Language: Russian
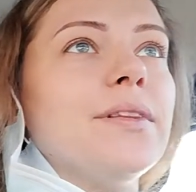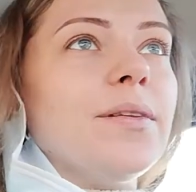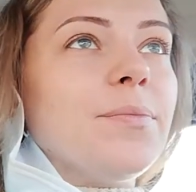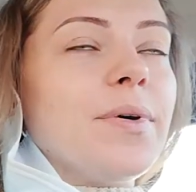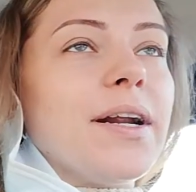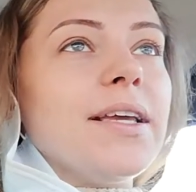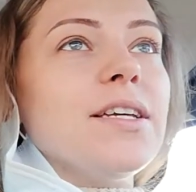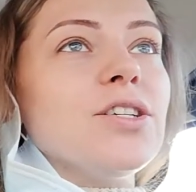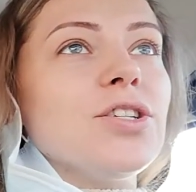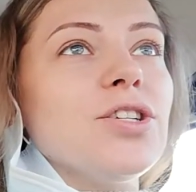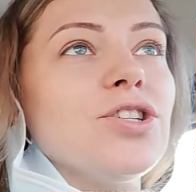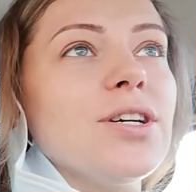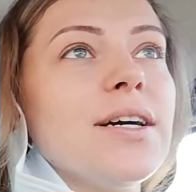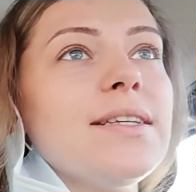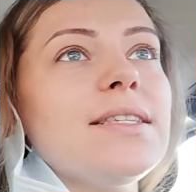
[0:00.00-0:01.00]
проезжей
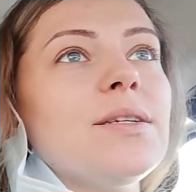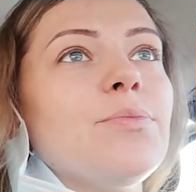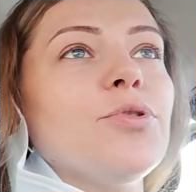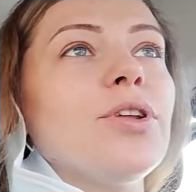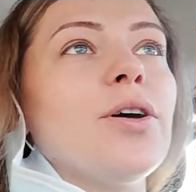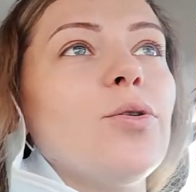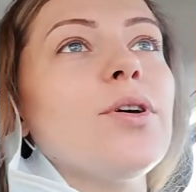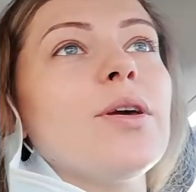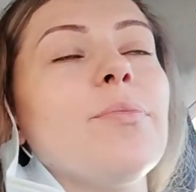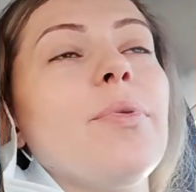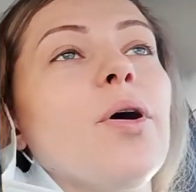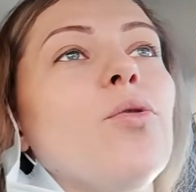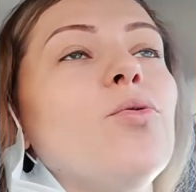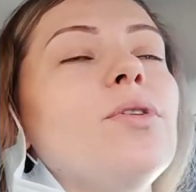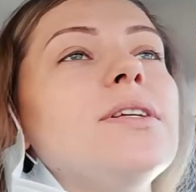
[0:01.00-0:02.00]
части, по дороге,
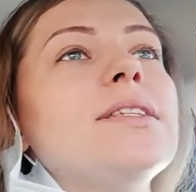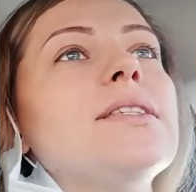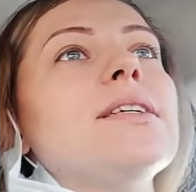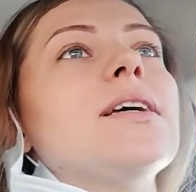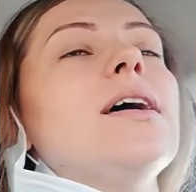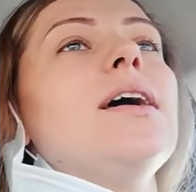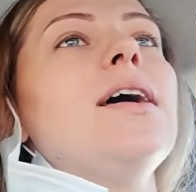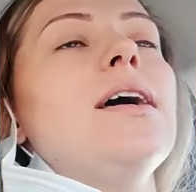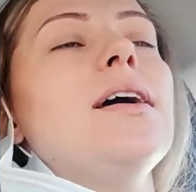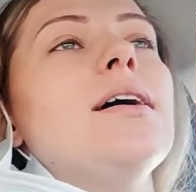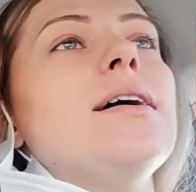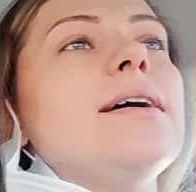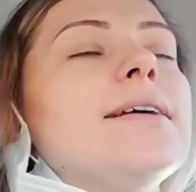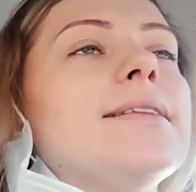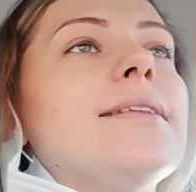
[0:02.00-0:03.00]
по улице.
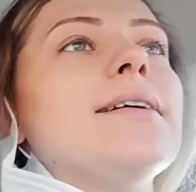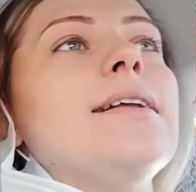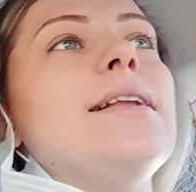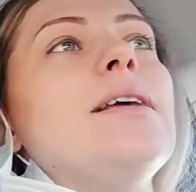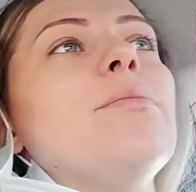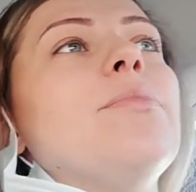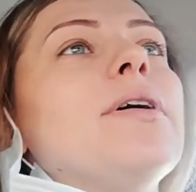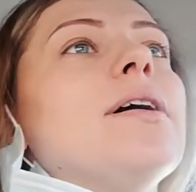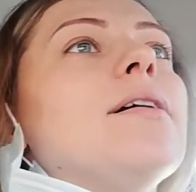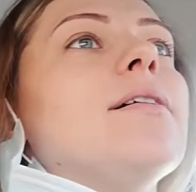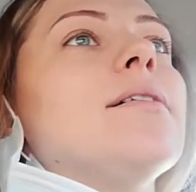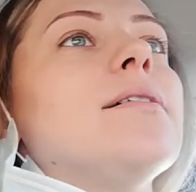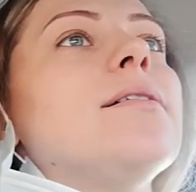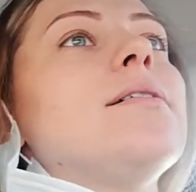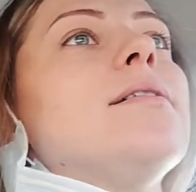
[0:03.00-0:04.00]
Это
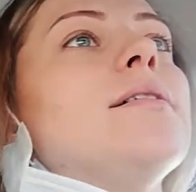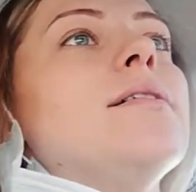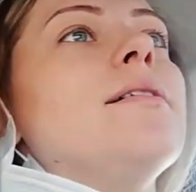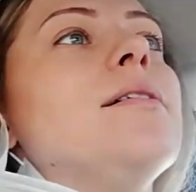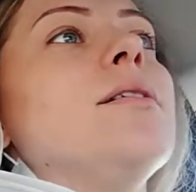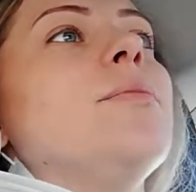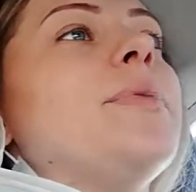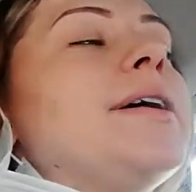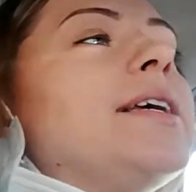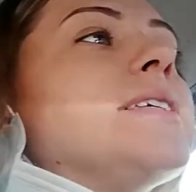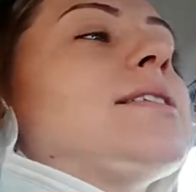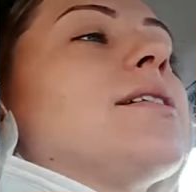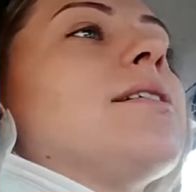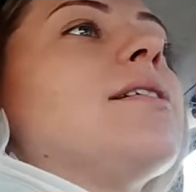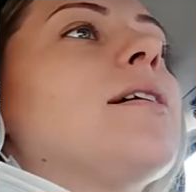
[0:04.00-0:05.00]
либо а,
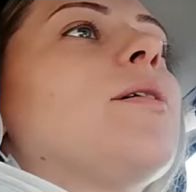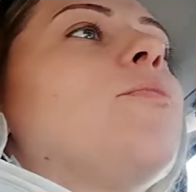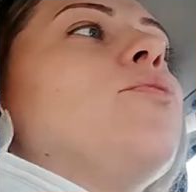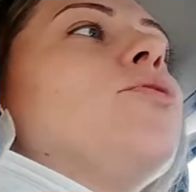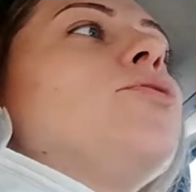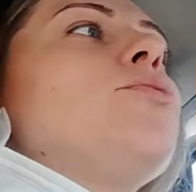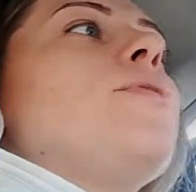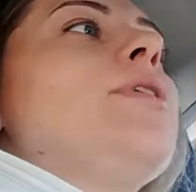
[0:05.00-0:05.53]
поездка на работу,